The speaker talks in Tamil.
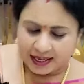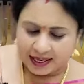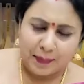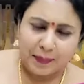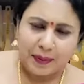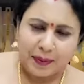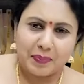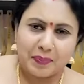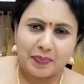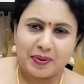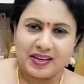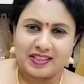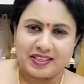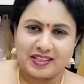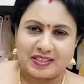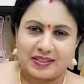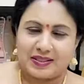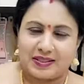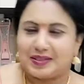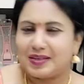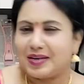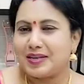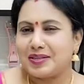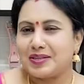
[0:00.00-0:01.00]
டெம்ட் பண்ணிச்சு
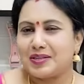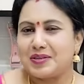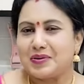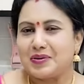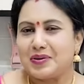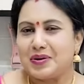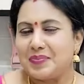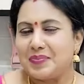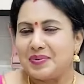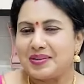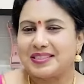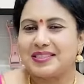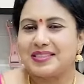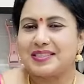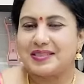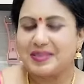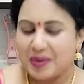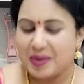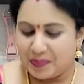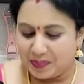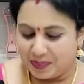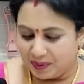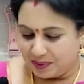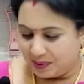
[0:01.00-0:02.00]
சாதத்து கூட
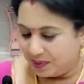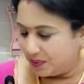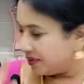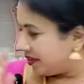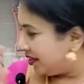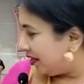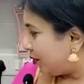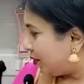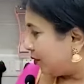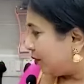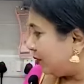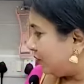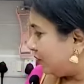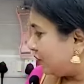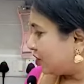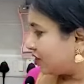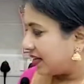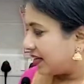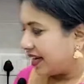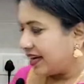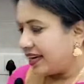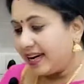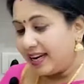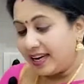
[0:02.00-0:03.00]
பிசைஞ்சு சாப்பிட்ணுன்னே
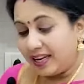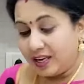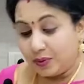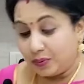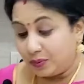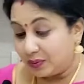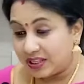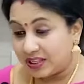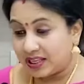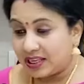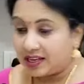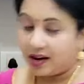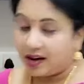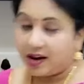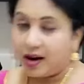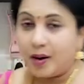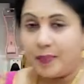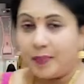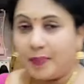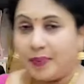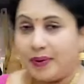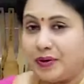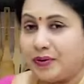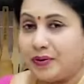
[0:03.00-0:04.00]
கொஞ்சம் நல்லெண்ணெயும்
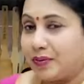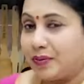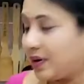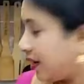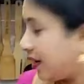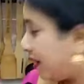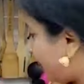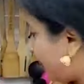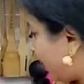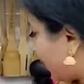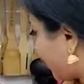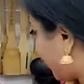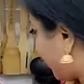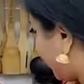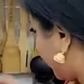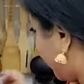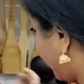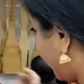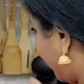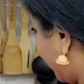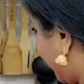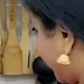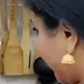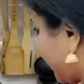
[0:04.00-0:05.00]
ஊற்றிக்கலாம் அப்போ இன்னும்
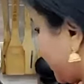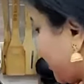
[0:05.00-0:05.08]
நல்லாயிருக்கும்